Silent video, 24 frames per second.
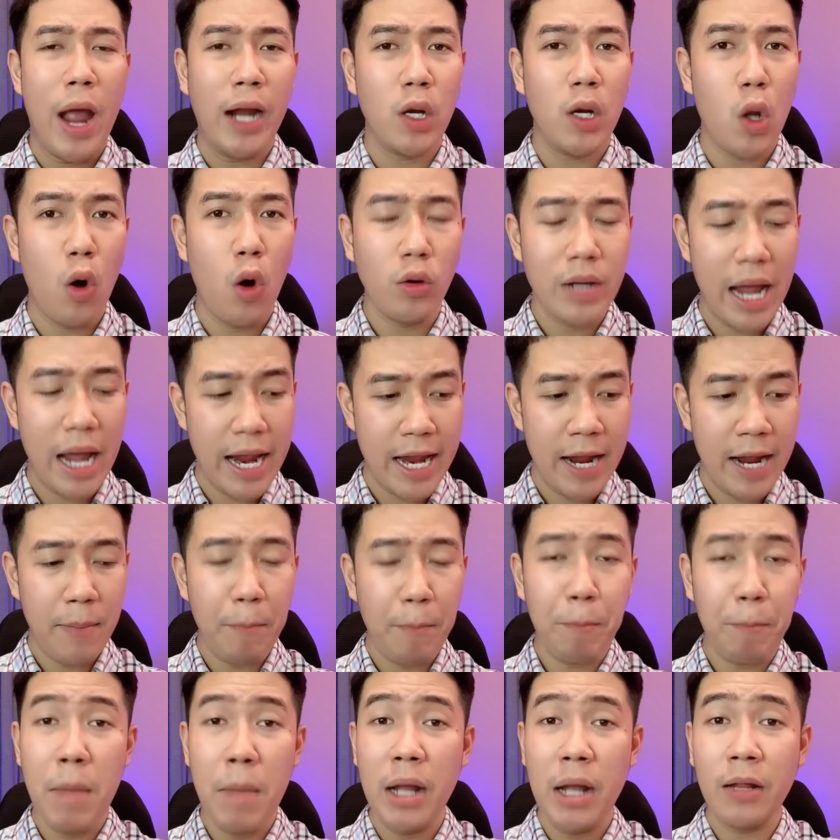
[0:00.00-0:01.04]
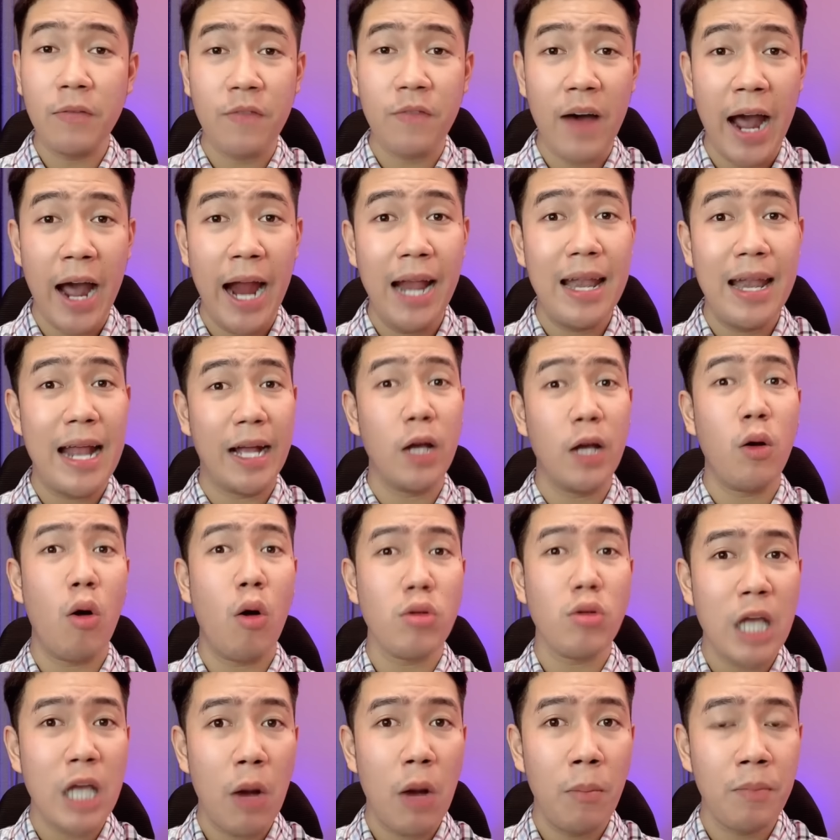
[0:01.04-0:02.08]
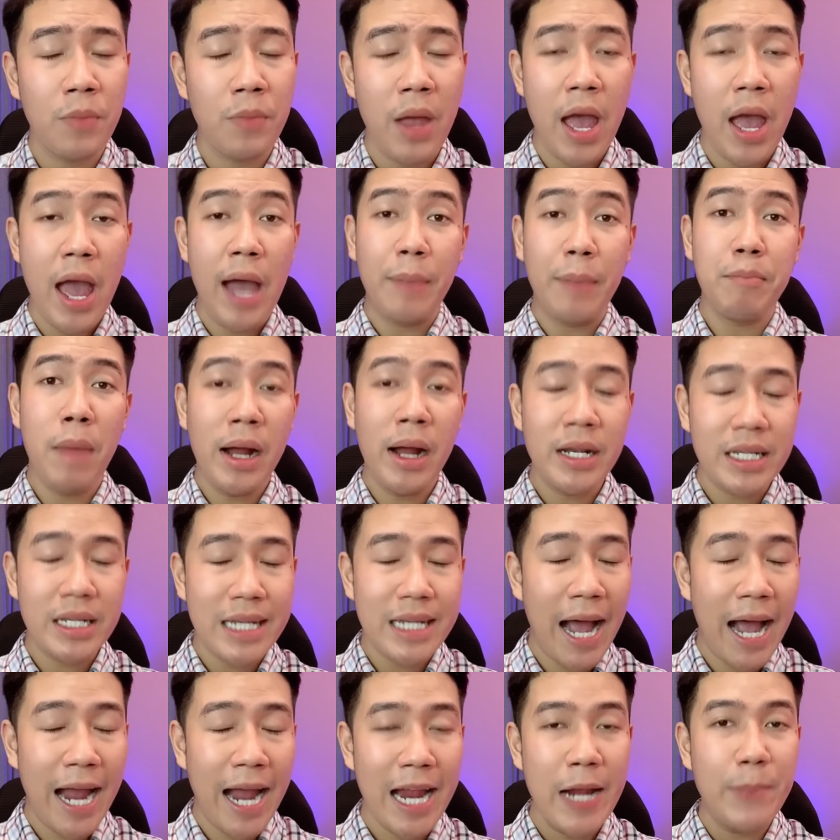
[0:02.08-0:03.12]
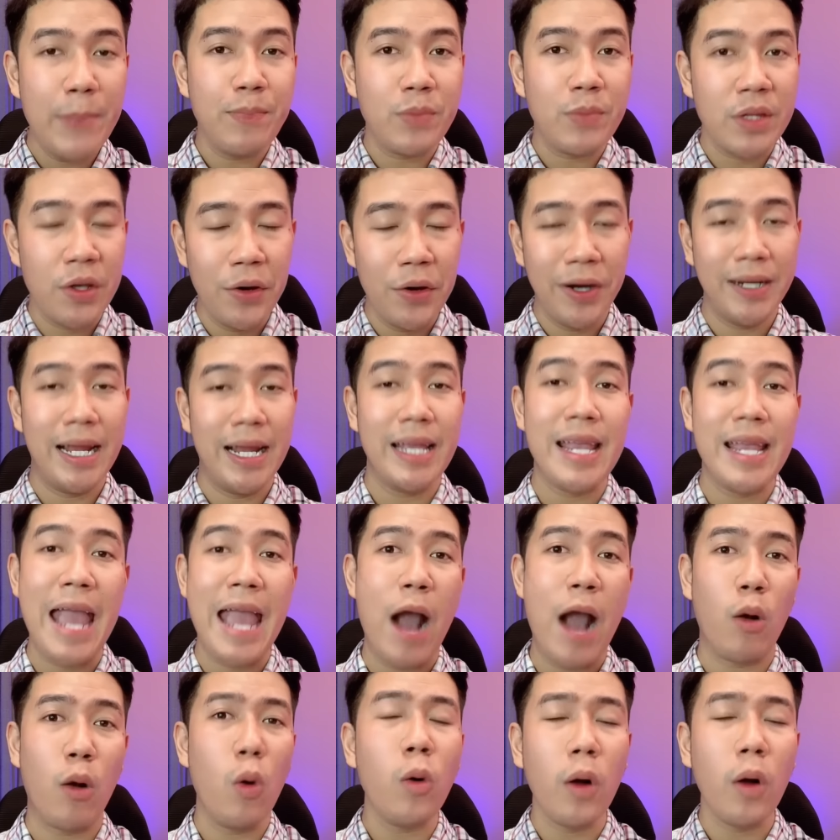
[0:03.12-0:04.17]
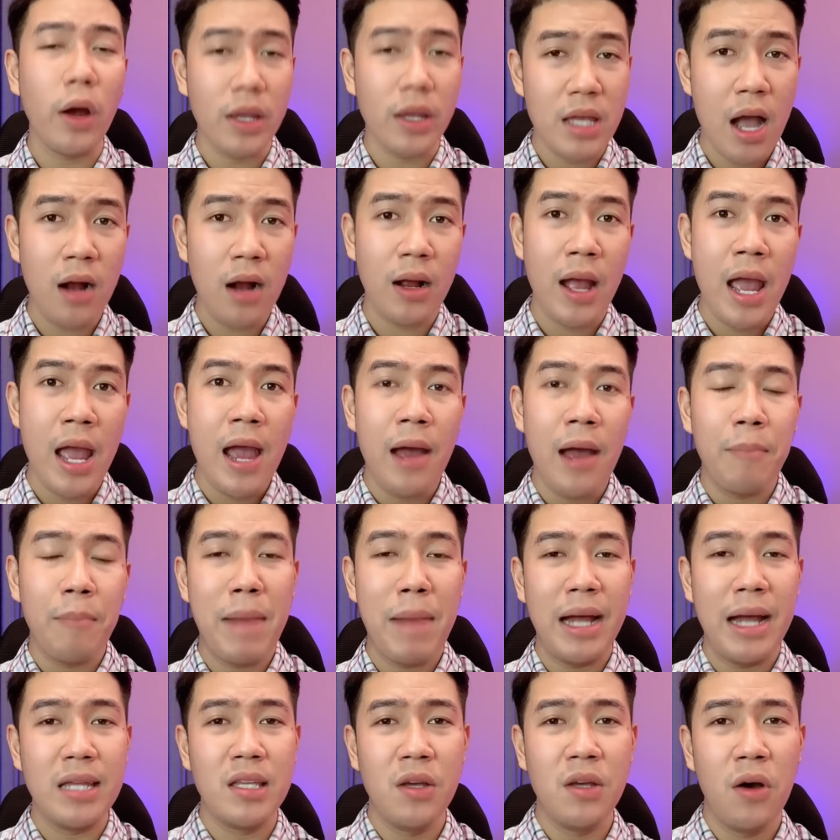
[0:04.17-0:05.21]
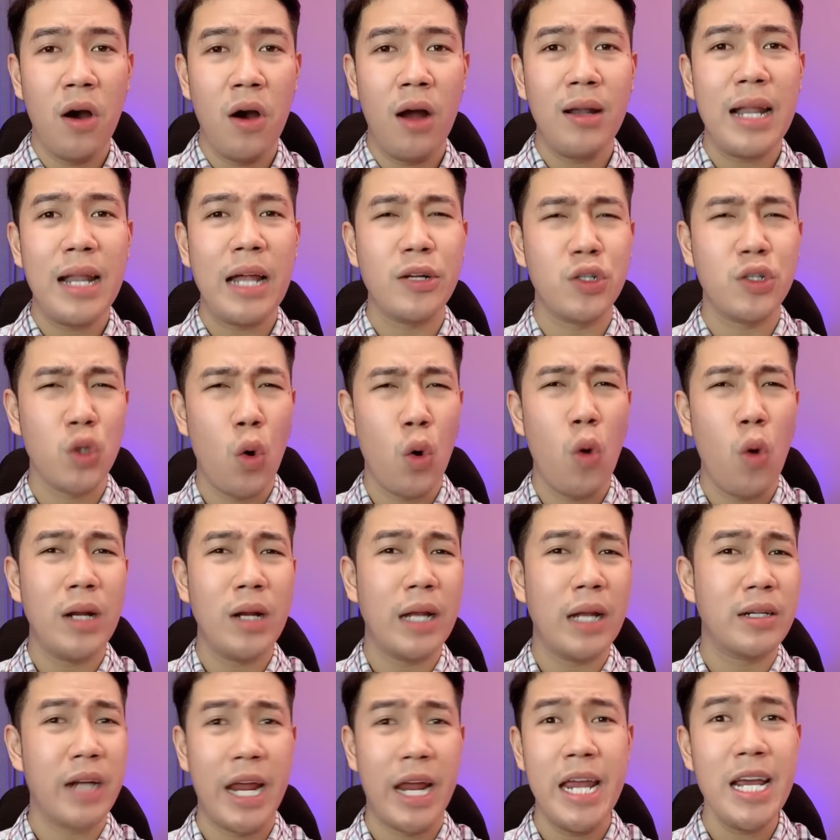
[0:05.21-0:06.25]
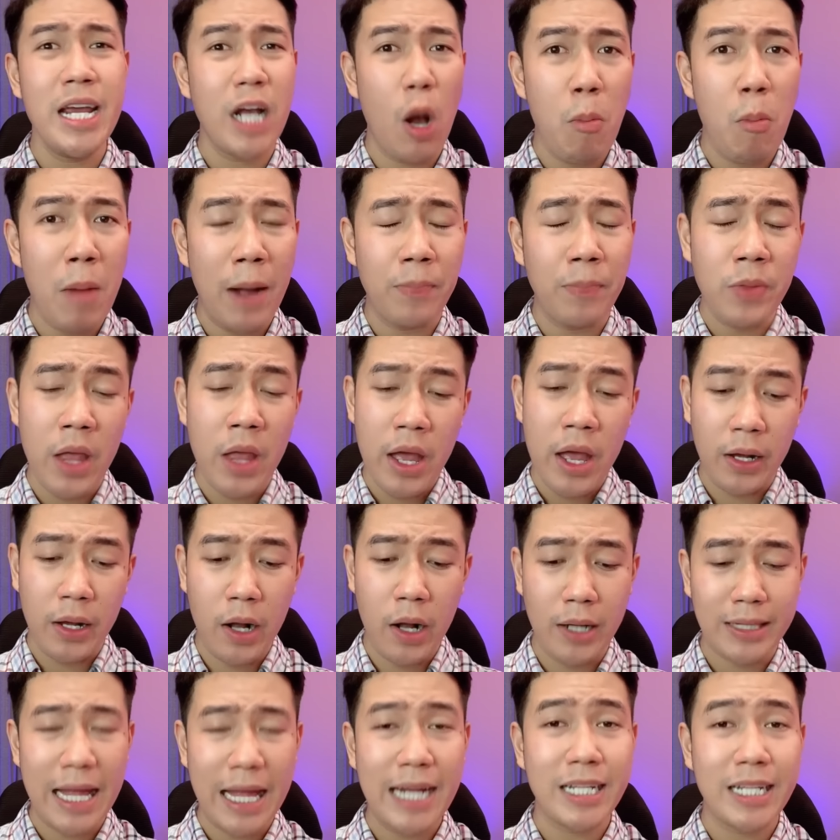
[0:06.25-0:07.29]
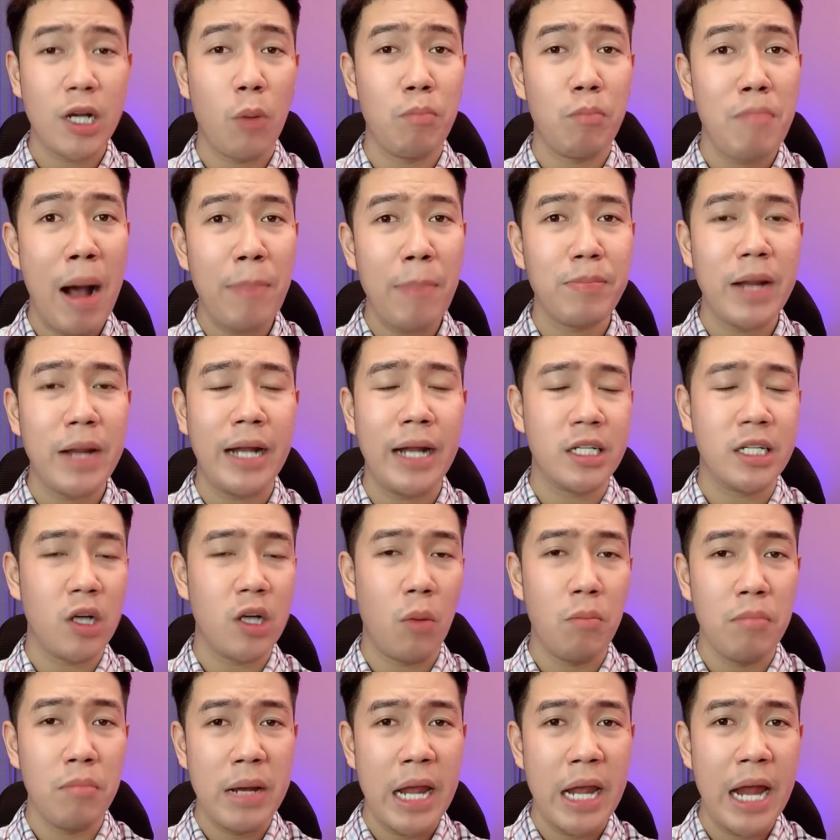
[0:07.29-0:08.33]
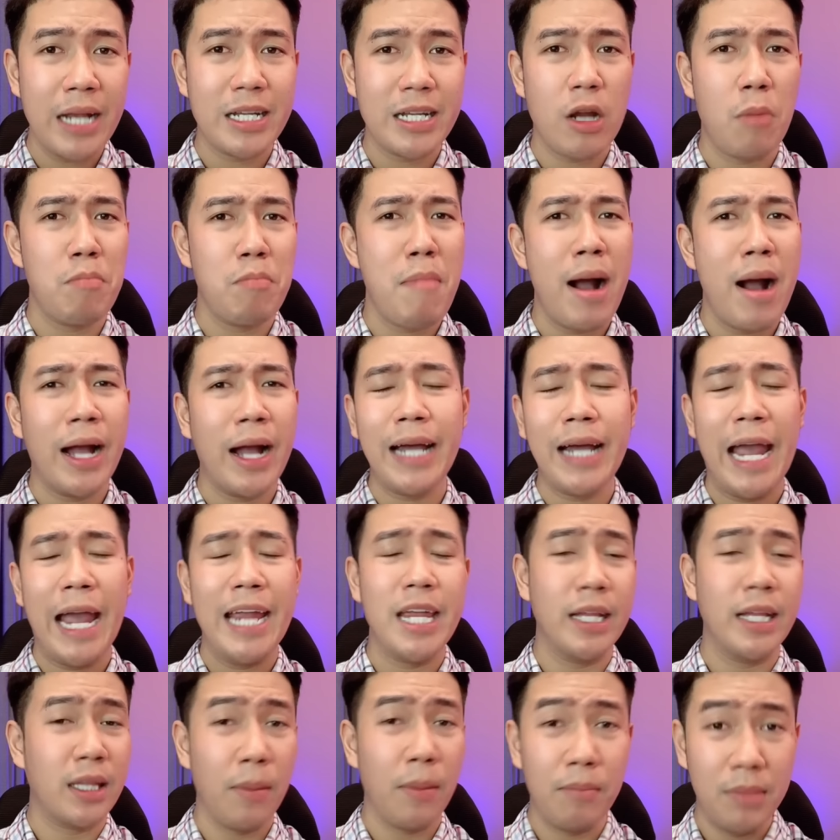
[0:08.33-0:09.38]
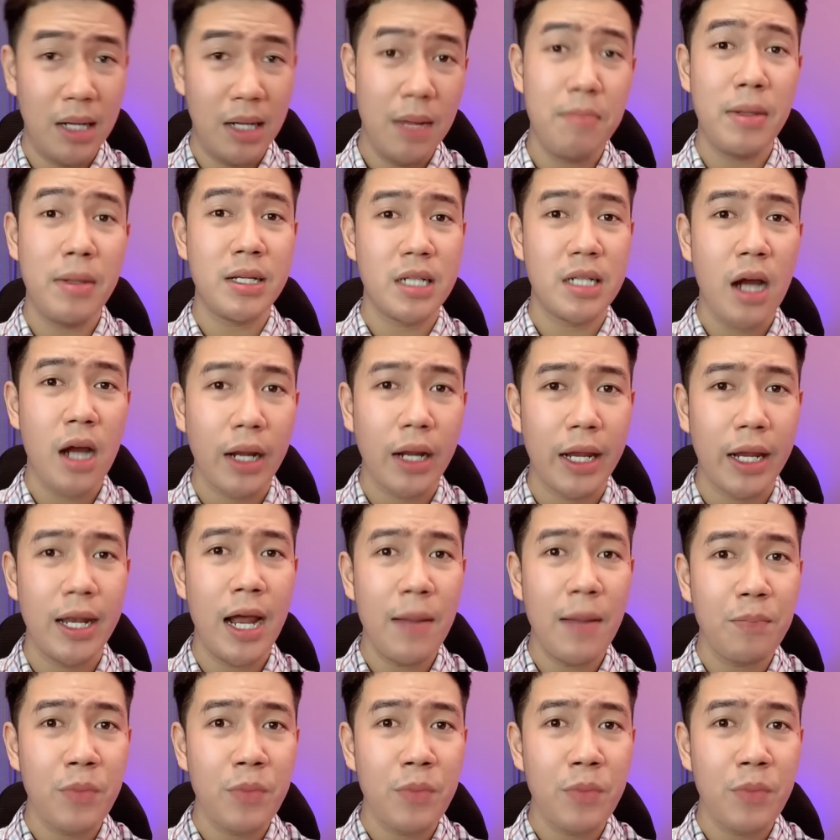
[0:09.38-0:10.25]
lộ này á bên phải là cái con sông bên trái vừa là nhà của người dân mà vừa là ruộng là rẫy không à người ta trồng bắp nè trồng mía trồng ba cái cây gì tùm lum hết trơn gì đó